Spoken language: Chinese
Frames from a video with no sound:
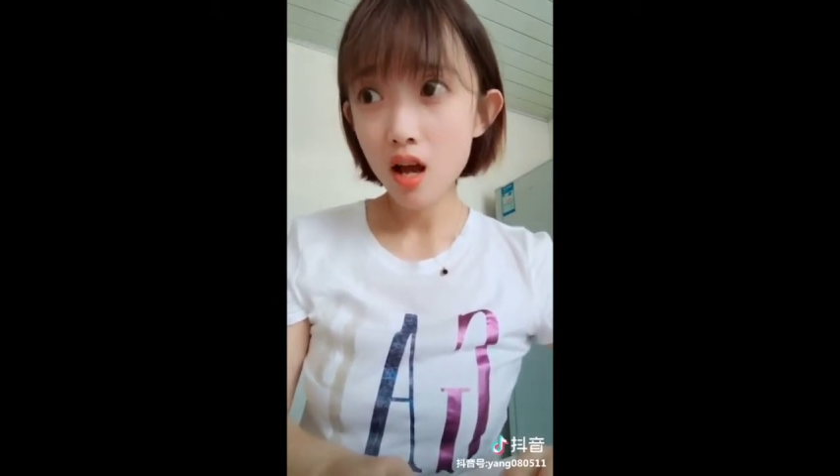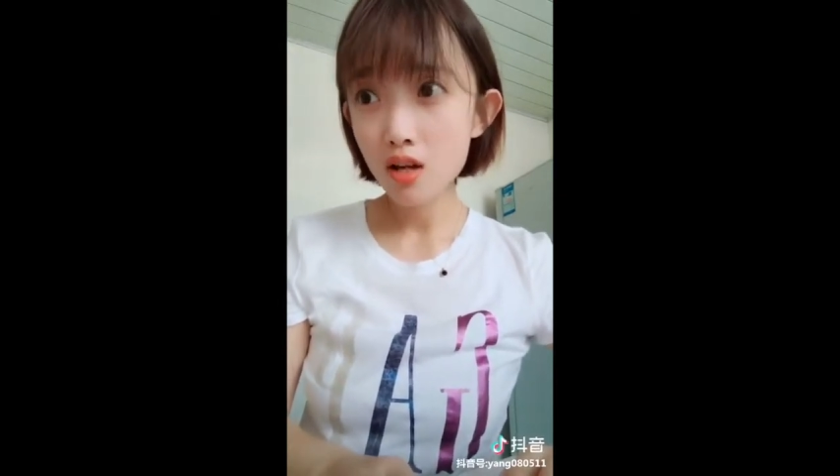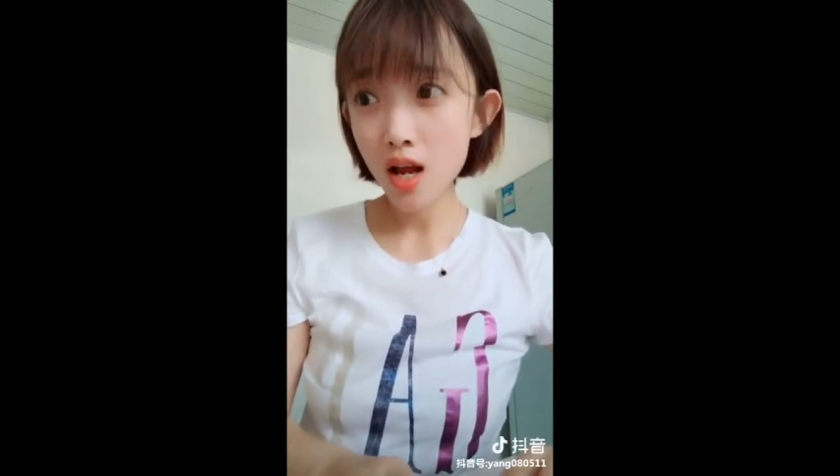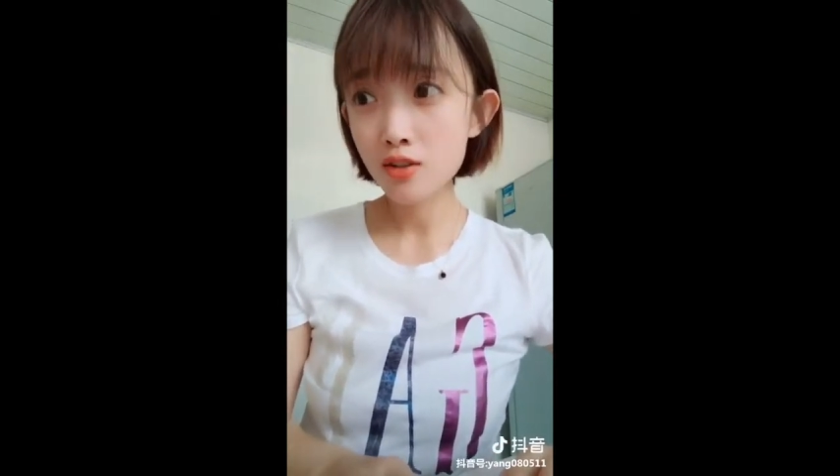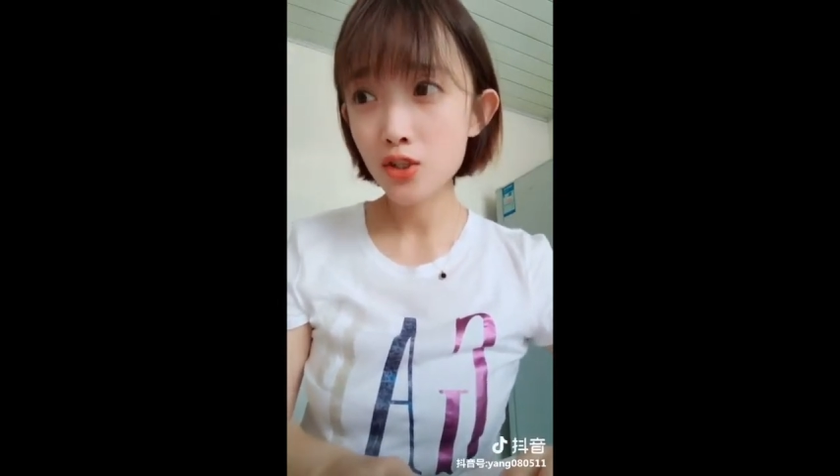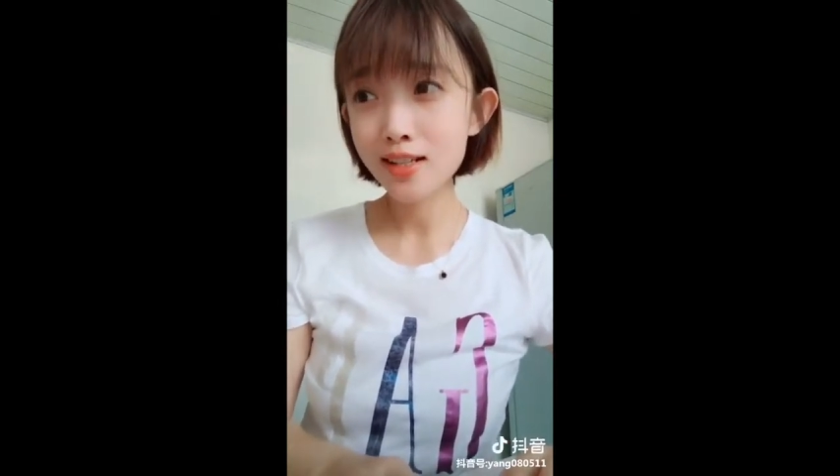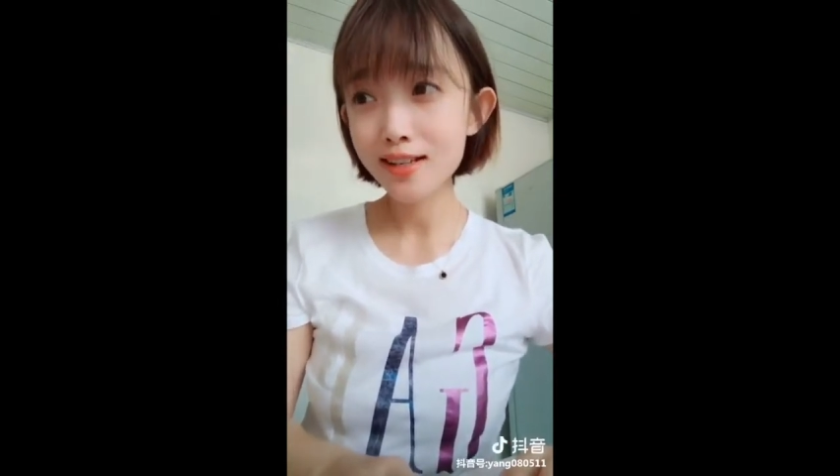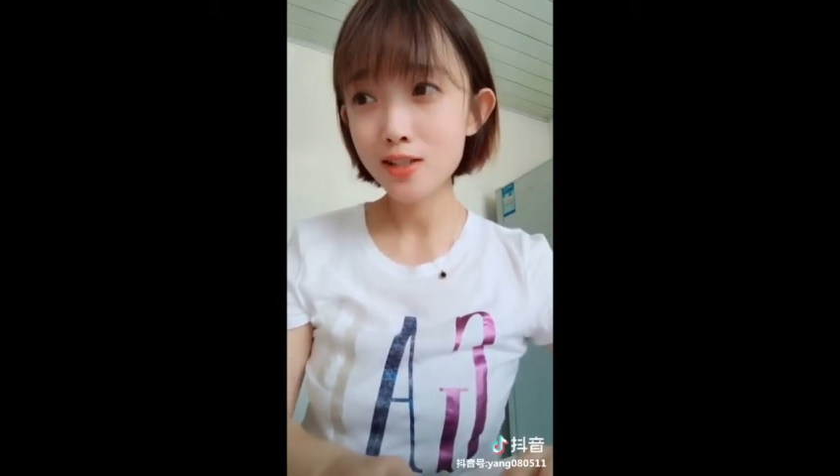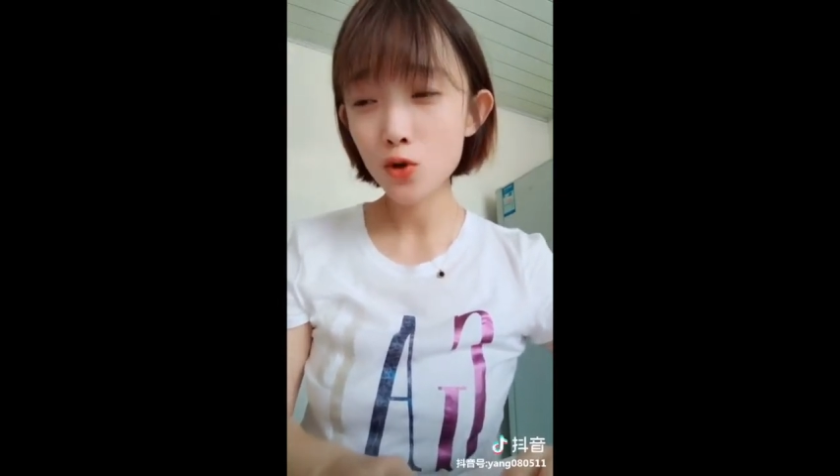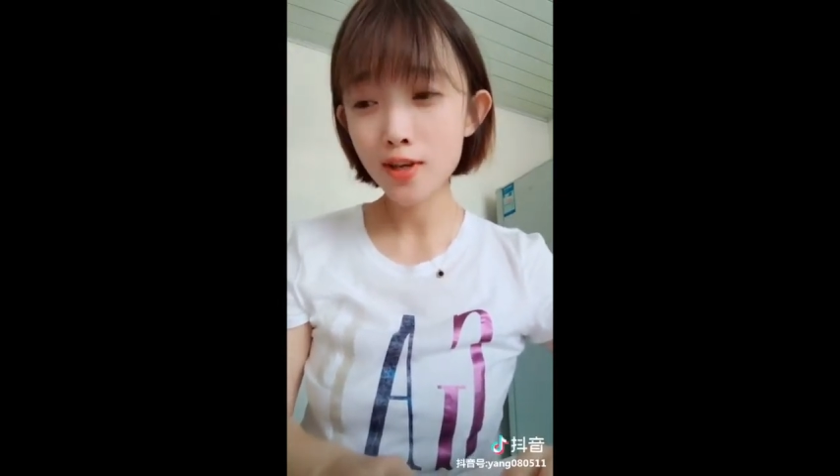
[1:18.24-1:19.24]
当然是
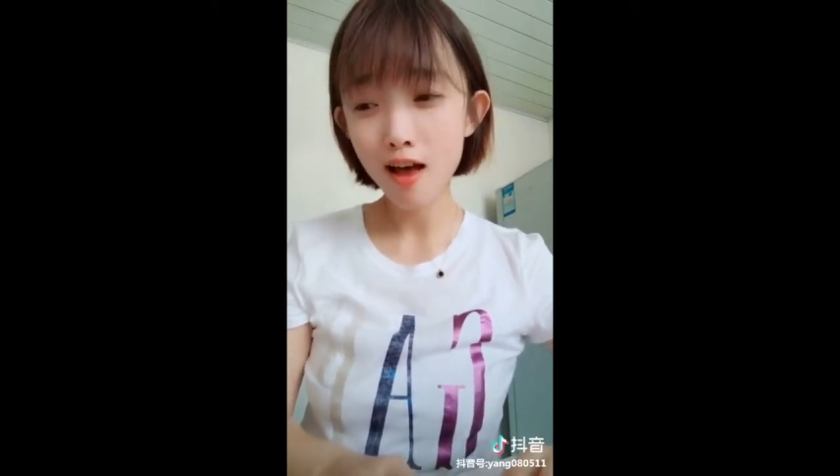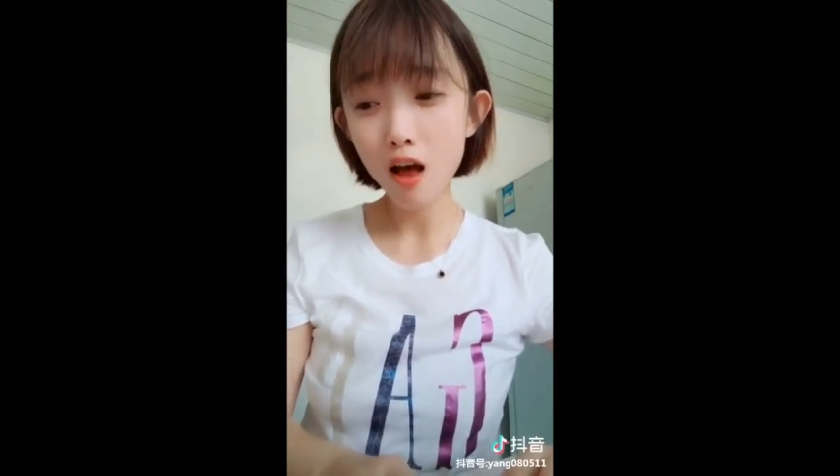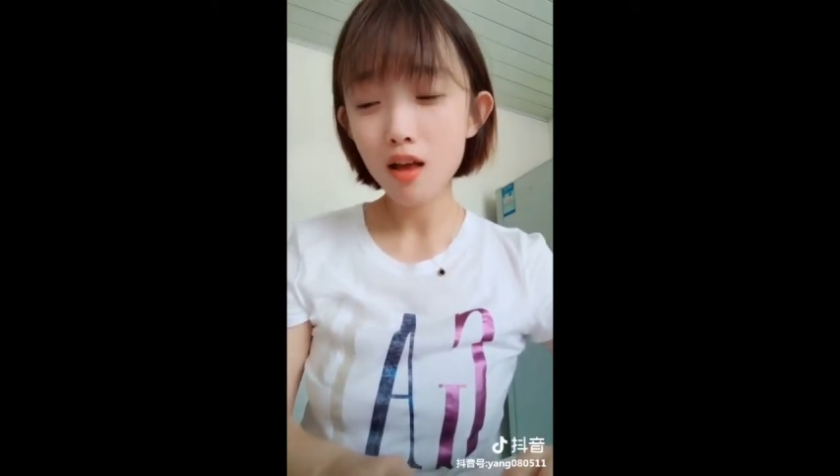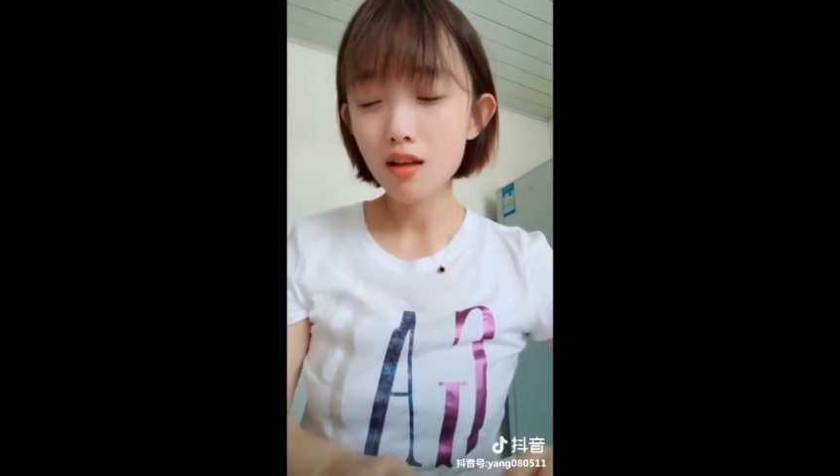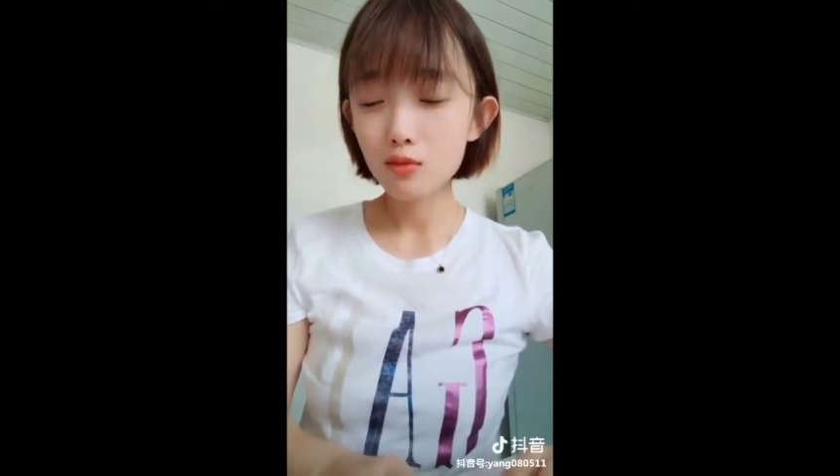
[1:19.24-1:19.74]
你重要。